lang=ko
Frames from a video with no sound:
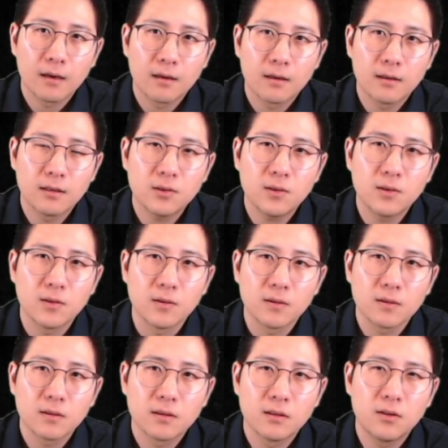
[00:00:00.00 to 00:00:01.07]
그래서
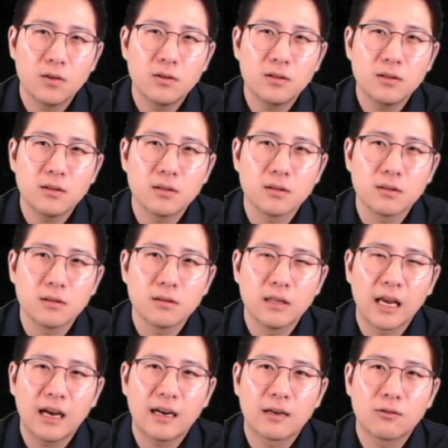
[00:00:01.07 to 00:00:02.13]
그거는
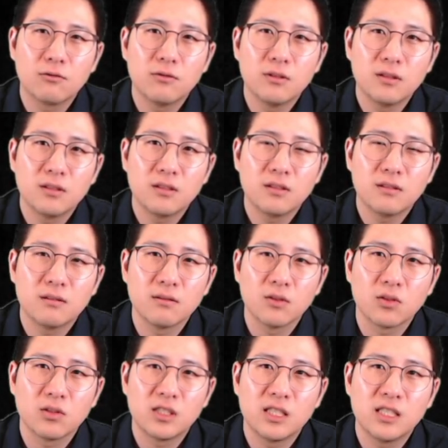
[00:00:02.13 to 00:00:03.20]
내가 갖고 있는
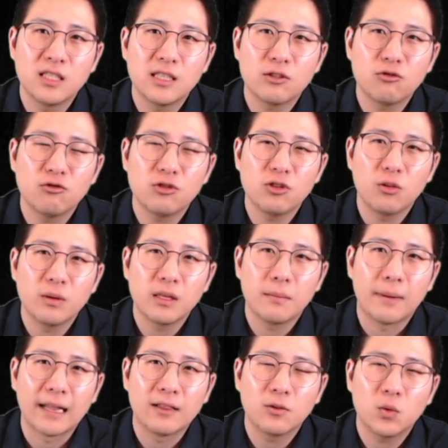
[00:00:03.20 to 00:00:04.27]
어떤 지식의 수준이 얼마나
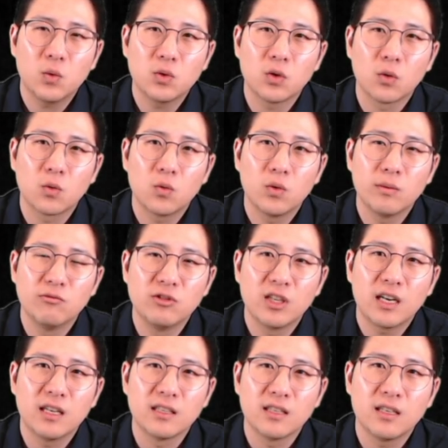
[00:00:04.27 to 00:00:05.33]
많고 적고의
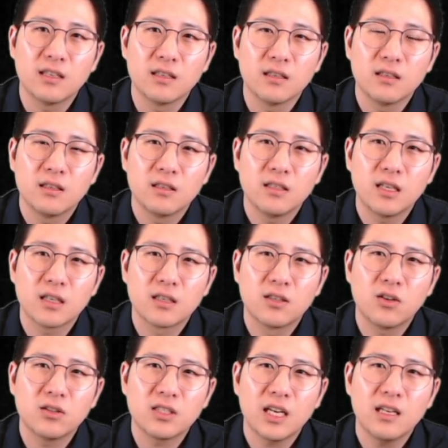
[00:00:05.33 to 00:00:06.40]
문제가 아니라 그냥
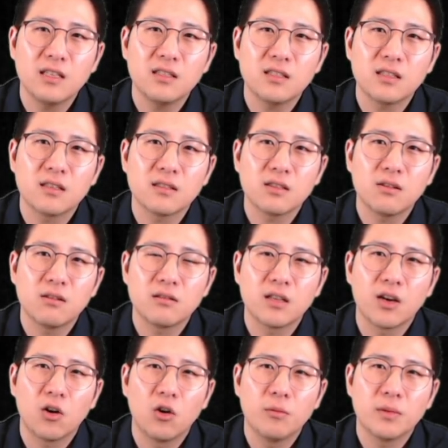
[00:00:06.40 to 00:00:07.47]
그런 챌린징한 상황을
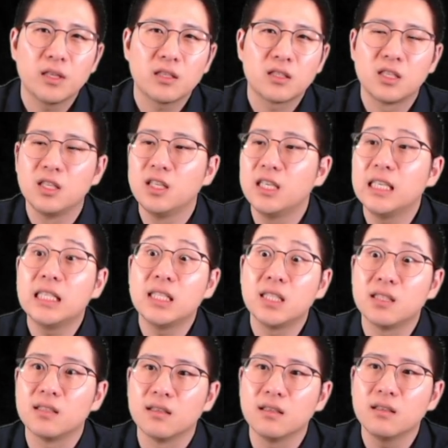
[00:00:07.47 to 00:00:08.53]
내가 얼마나
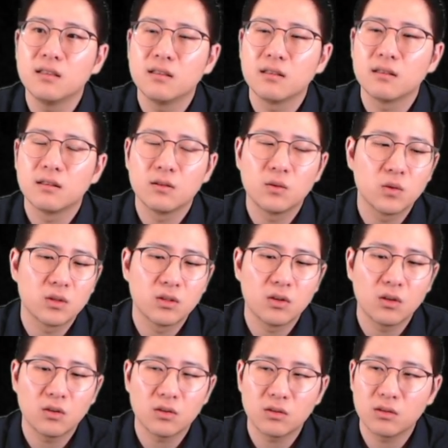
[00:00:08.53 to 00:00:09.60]
즐기는지 그리고
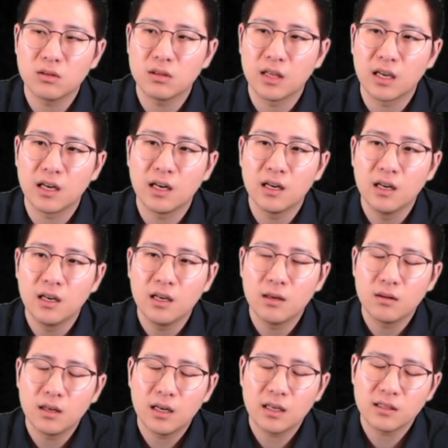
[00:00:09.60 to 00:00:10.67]
그런 것들을 내가
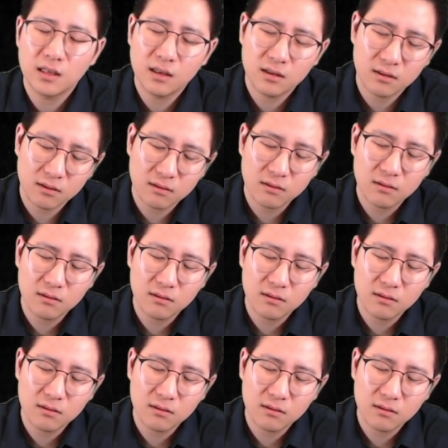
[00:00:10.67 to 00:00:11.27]
항상